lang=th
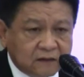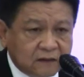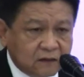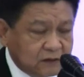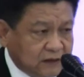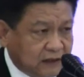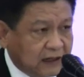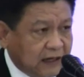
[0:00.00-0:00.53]
ดู
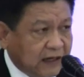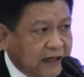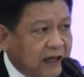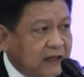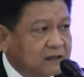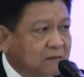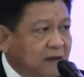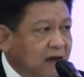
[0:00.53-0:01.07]
จากใน
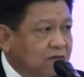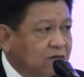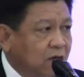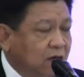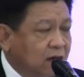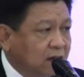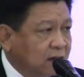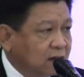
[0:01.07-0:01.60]
แค่สมาร์ทโฟ
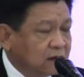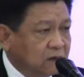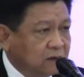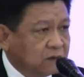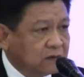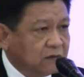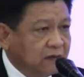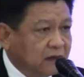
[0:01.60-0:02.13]
น
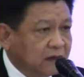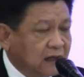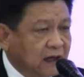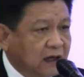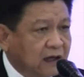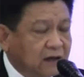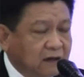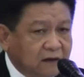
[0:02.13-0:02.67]
ดู
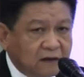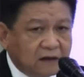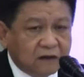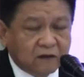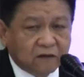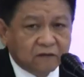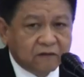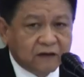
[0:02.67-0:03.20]
Twitter
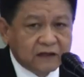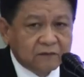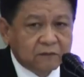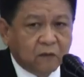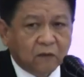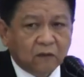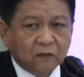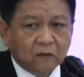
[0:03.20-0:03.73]
ดู
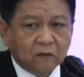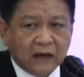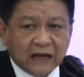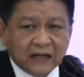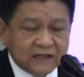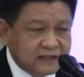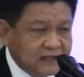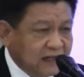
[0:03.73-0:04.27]
Facebook ดู
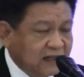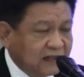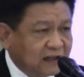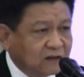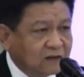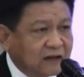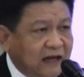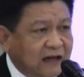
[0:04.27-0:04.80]
IG ถ้า
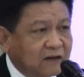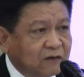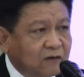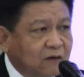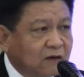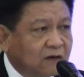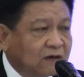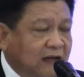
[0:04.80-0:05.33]
ต้องการดูโล
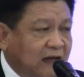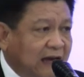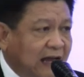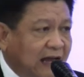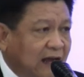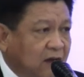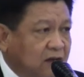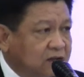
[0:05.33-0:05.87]
กของดา
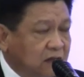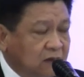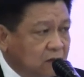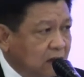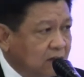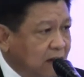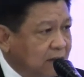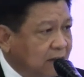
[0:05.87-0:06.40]
ราก็จะรู้
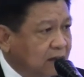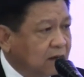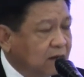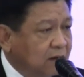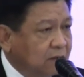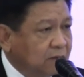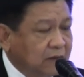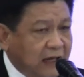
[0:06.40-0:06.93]
แล้วว่ามัน
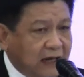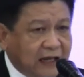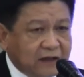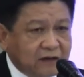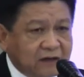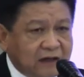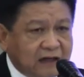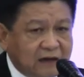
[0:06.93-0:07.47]
มีอะไร
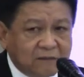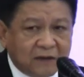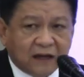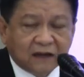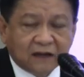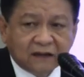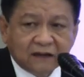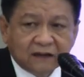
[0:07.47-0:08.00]
อยู่ในนั้นบ้า
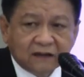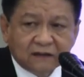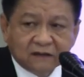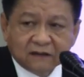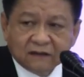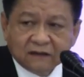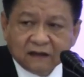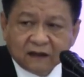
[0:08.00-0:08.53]
ง
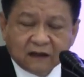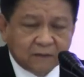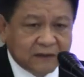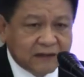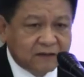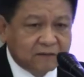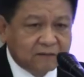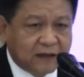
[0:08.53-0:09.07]
แล้วก็
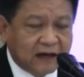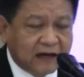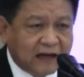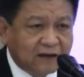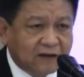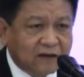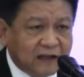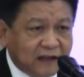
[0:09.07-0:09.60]
เป็นบางค
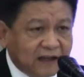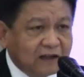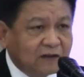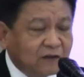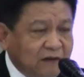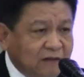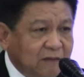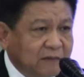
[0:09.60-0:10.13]
รั้งก็ดีต
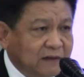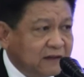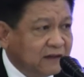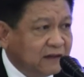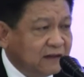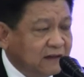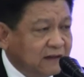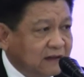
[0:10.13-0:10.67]
รงที่มันเป็น
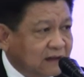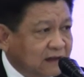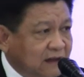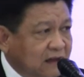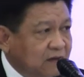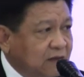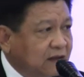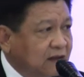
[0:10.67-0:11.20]
อย่าง
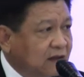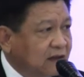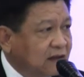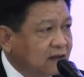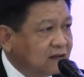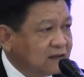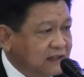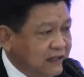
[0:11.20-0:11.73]
ถ้า Twitter
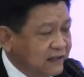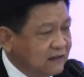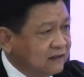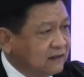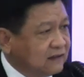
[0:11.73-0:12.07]
ท่านก็จะเห็น